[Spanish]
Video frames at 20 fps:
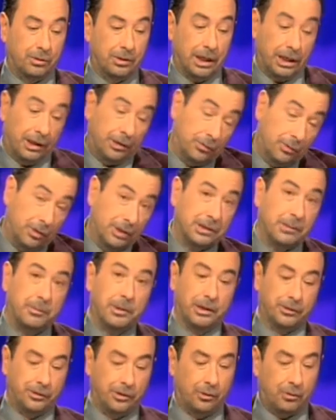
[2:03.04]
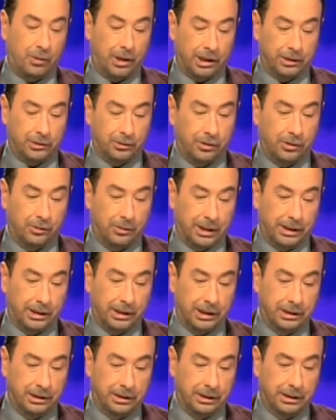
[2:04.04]
querido y desaparecido Juan Antonio
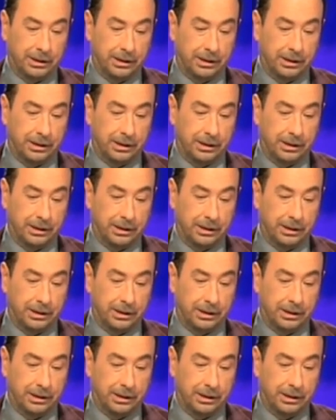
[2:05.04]
Bardén,